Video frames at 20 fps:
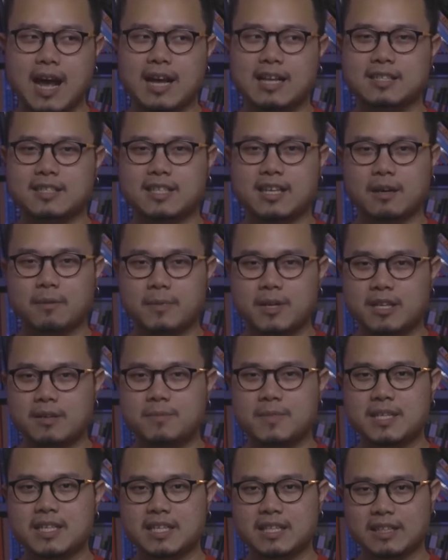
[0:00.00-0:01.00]
อาจจะยังไม่ได้
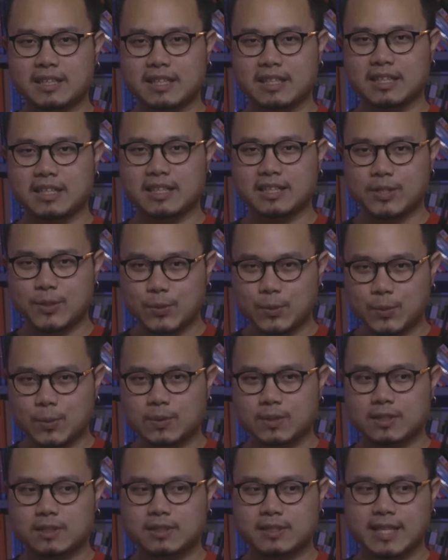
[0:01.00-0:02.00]
มีอินเตอร์อยู่
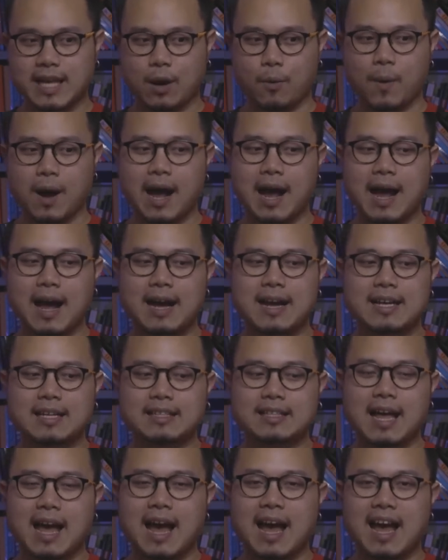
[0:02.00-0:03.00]
แต่ว่า
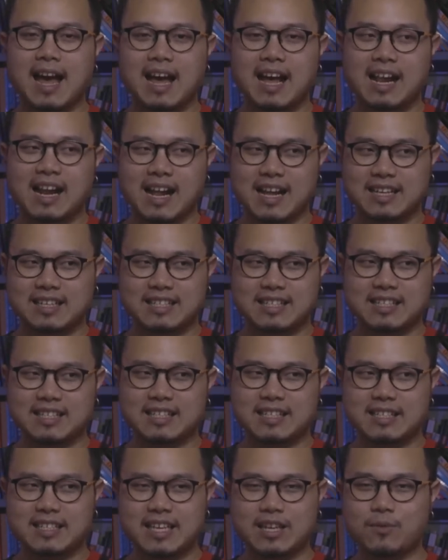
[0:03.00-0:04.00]
ถ้าใคร
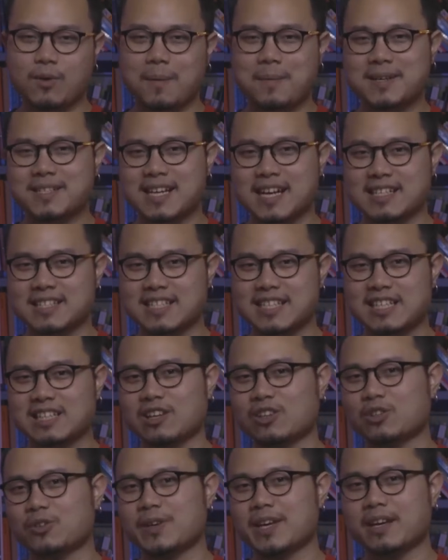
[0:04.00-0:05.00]
คิดว่าภาษาจีน
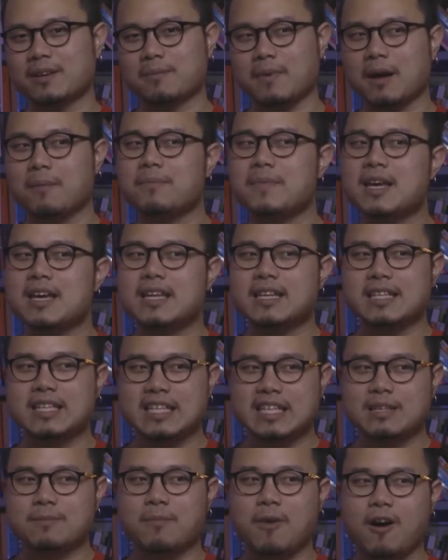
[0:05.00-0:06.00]
ของตัวเองแบบ
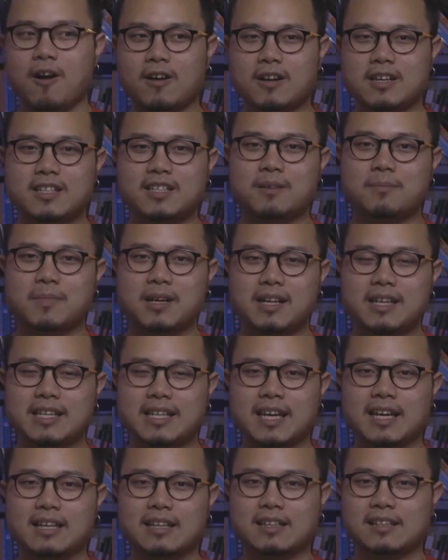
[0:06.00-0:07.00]
ดีพอที่จะมา
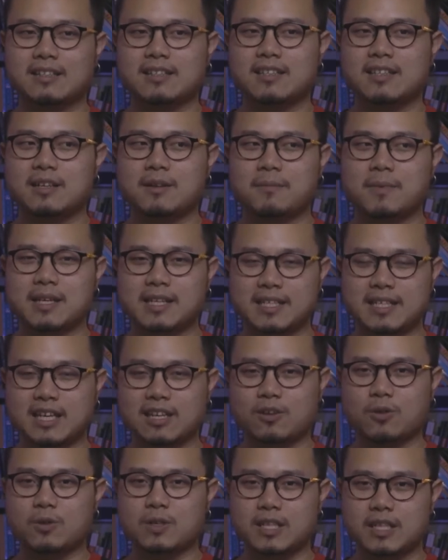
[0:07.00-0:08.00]
เรียนปริญ
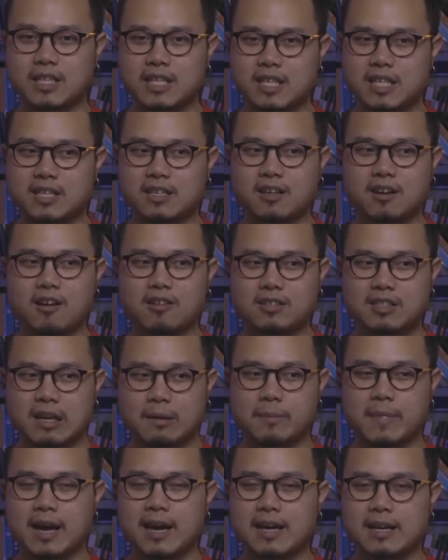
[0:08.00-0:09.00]
ญาโทที่นี่ก็
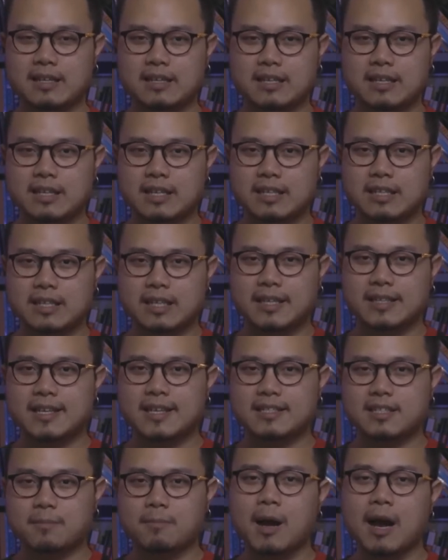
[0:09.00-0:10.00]
สามารถที่
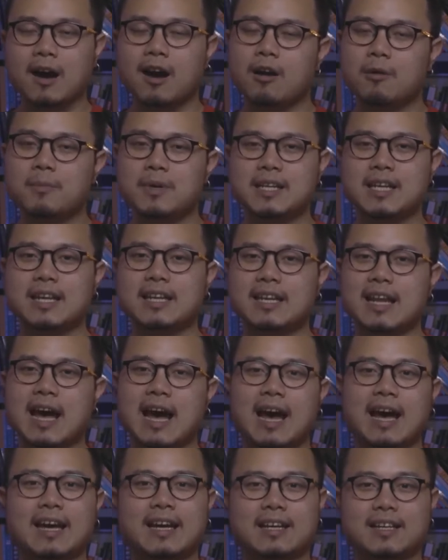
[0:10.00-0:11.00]
จะสมัครเข้ามาเรียน
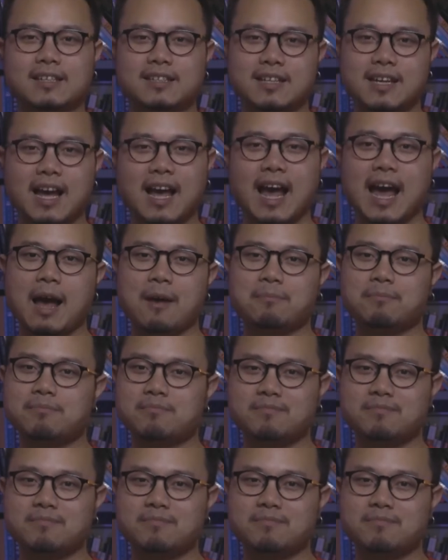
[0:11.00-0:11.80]
ได้นะคะ